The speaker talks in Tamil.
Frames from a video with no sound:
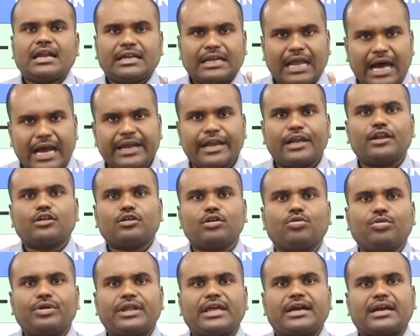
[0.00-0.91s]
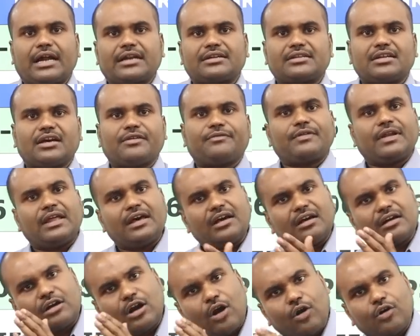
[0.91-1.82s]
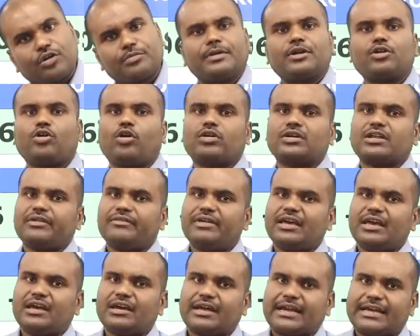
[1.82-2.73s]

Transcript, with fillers: நாங்கள் எடுக்கக்கூடிய கட் ஆஃபில் கவர்மெண்ட் கோட்டாவே